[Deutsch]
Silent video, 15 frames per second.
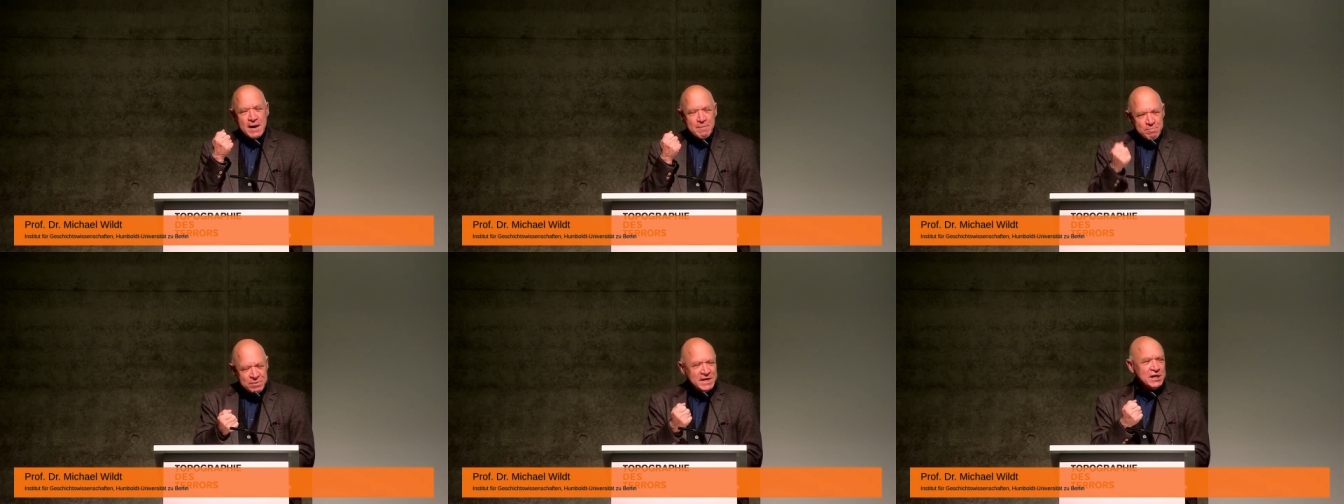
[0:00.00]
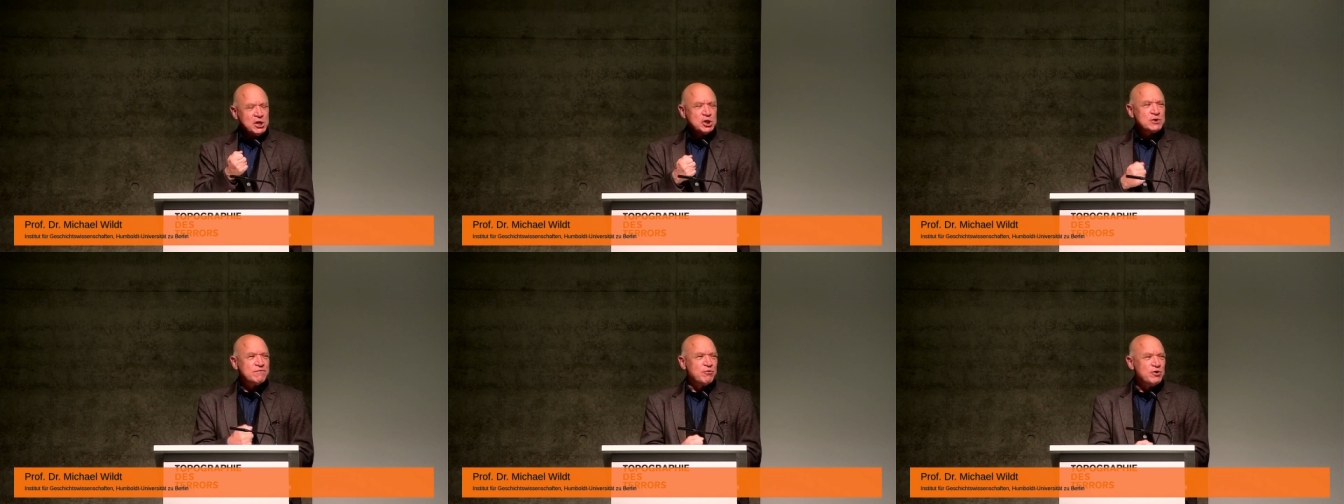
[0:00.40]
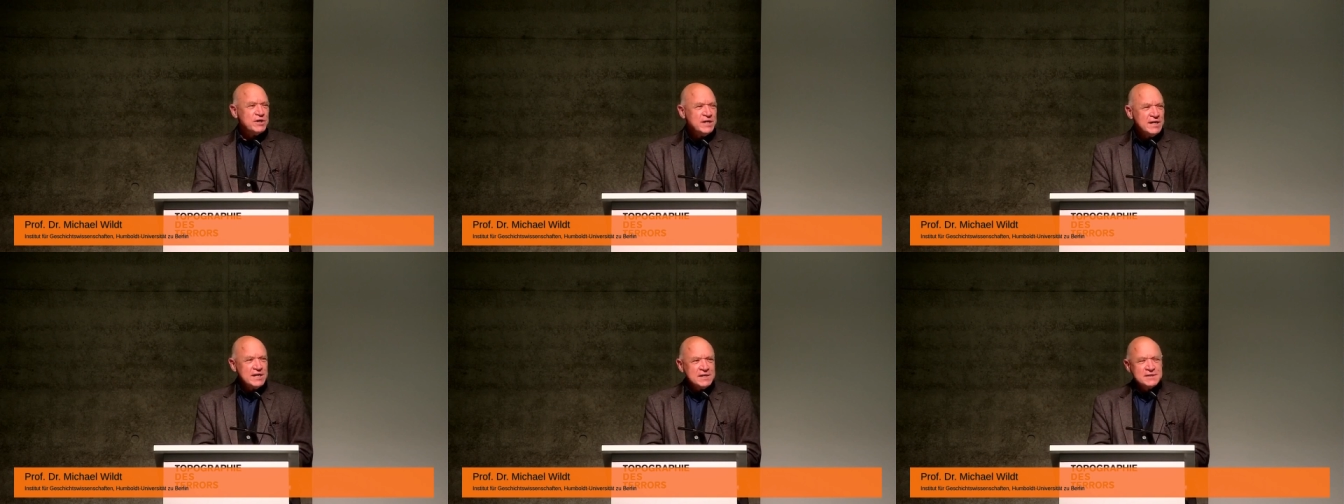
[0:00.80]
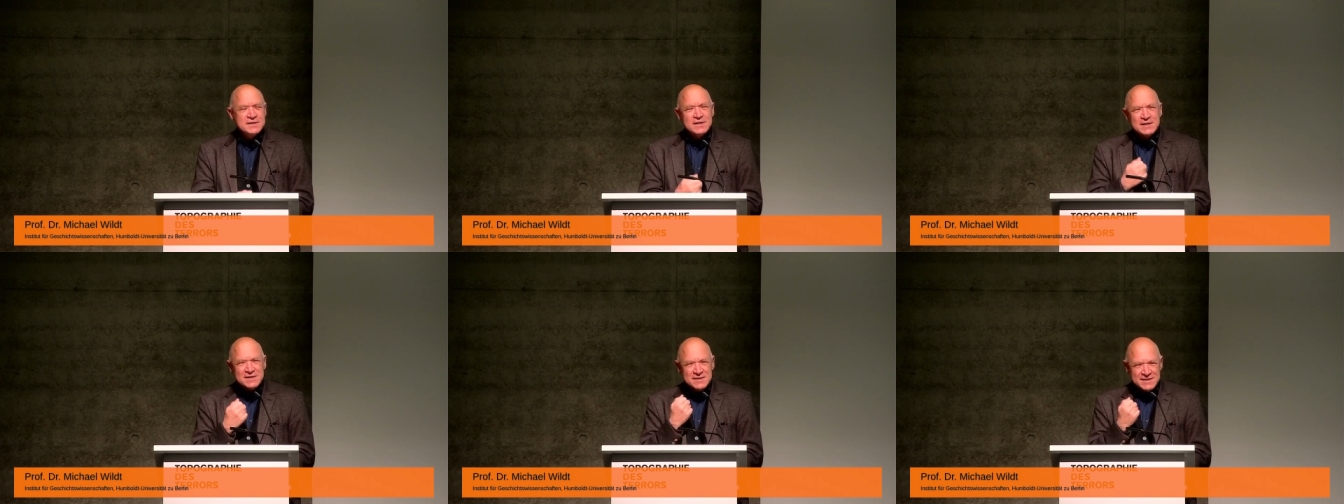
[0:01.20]
empirisch fundiert
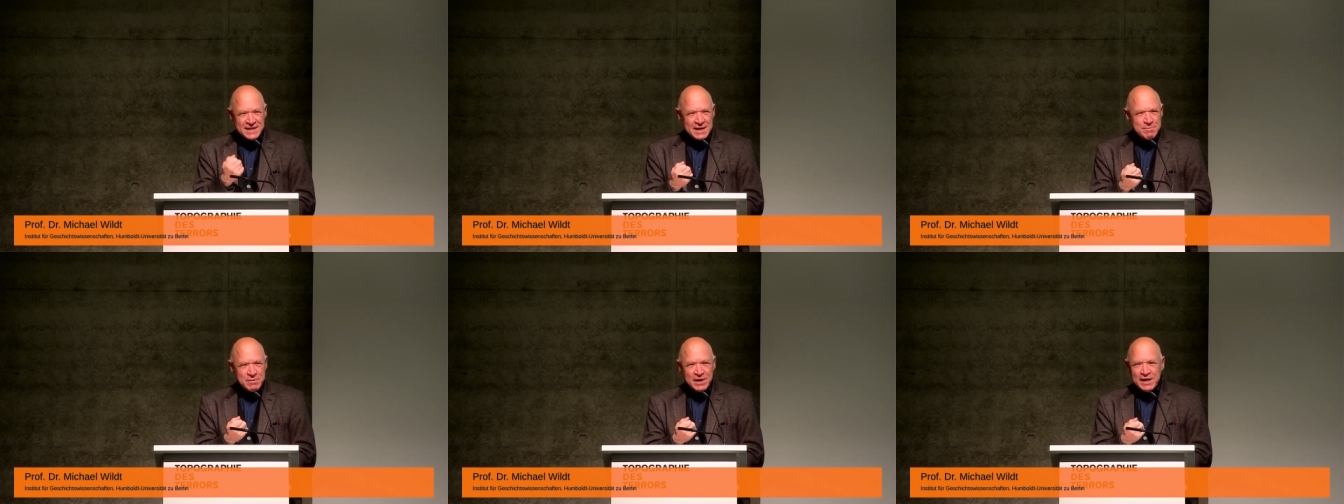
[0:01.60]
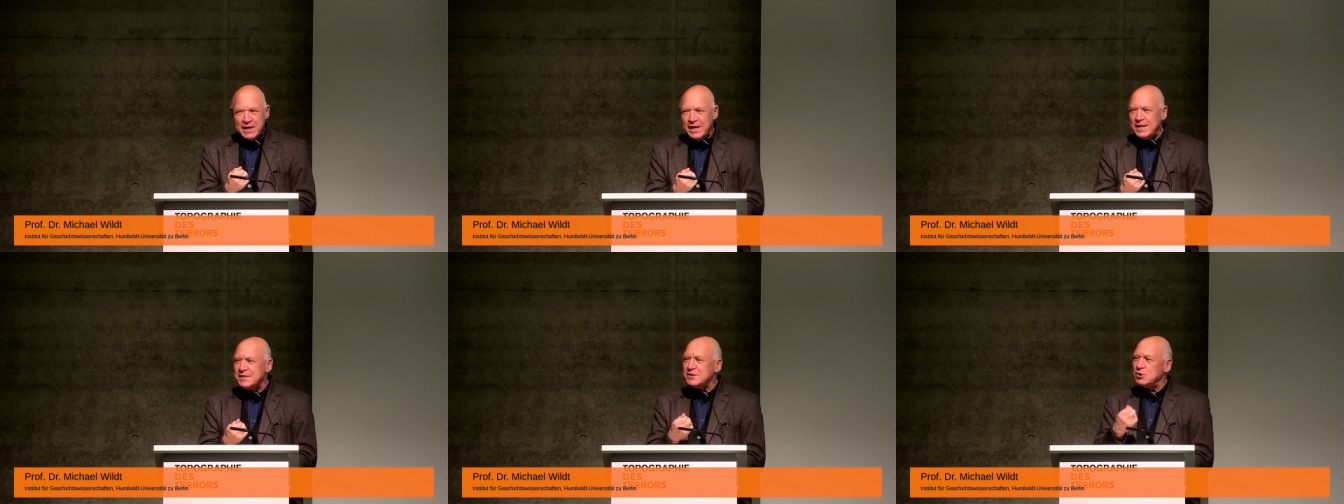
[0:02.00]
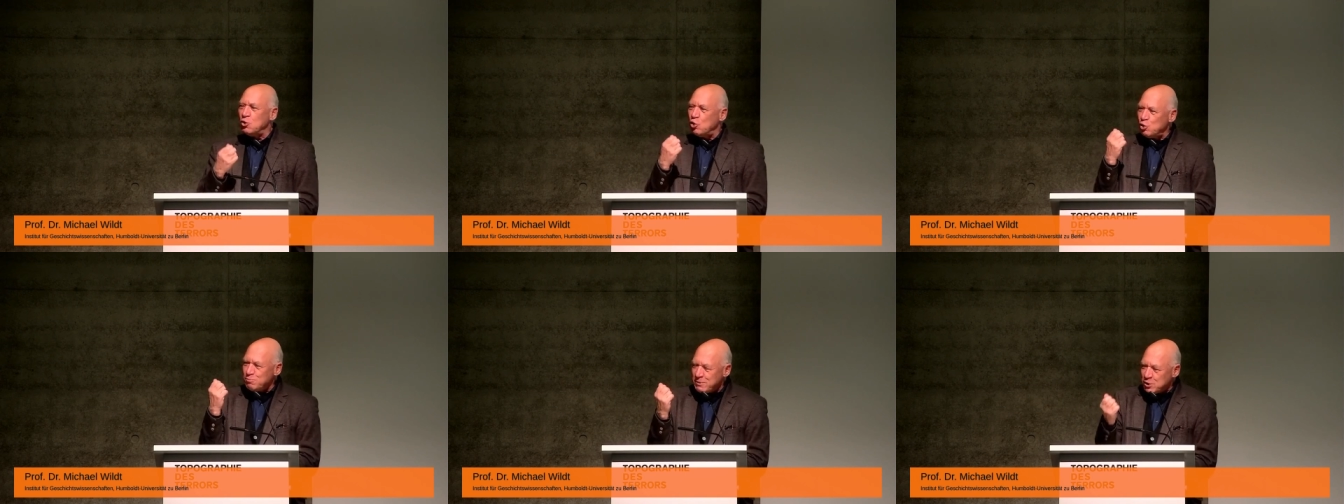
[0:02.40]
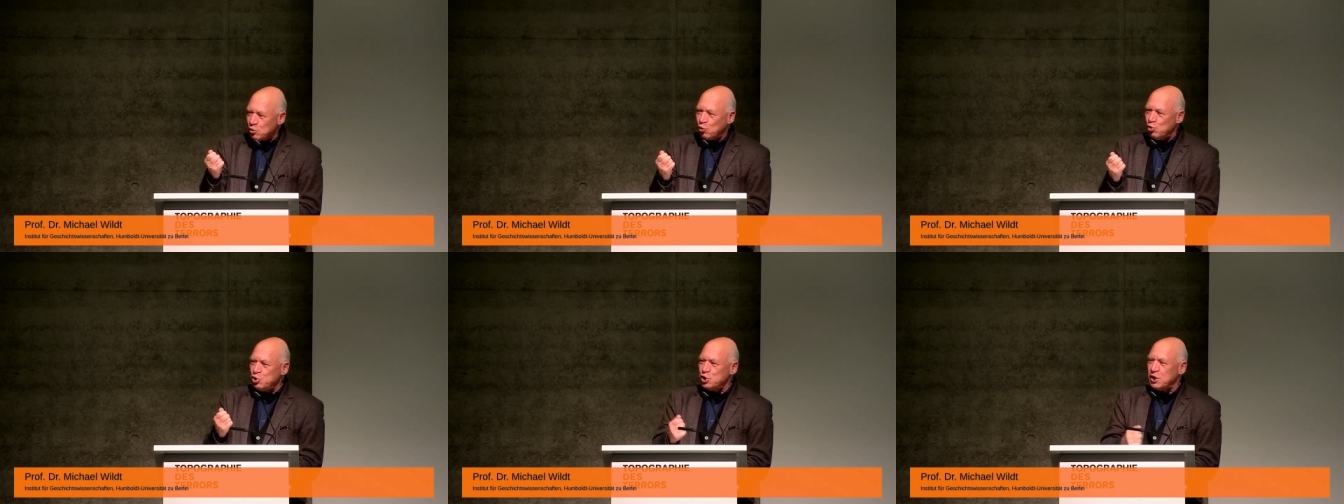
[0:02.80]
sind, sehr belesen und
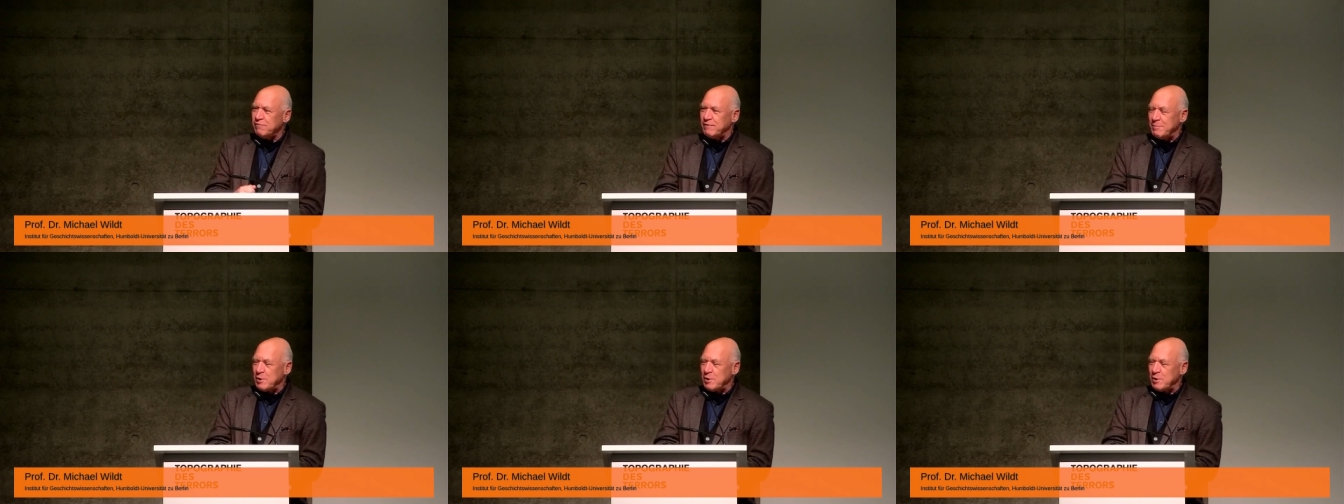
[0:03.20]
mitunter,